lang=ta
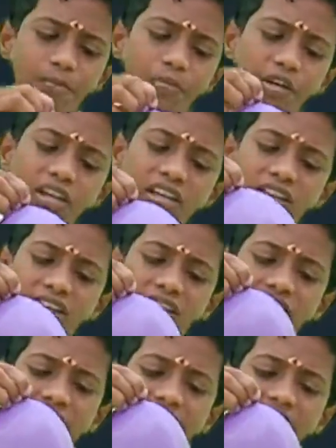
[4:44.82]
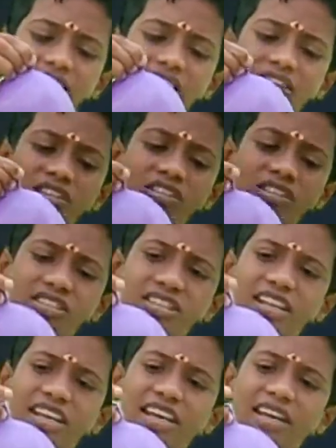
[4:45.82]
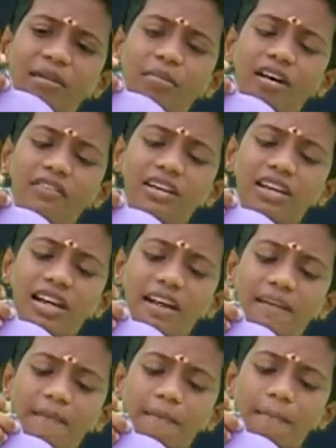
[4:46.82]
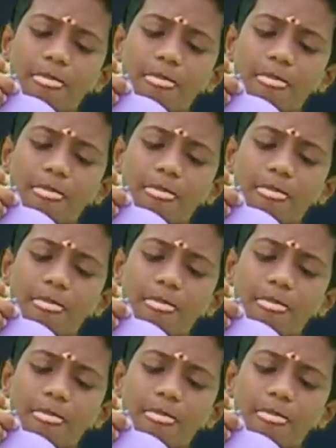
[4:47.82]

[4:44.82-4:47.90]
இப்போ ரெண்டுத்தையும் சேமாக விடுறேன்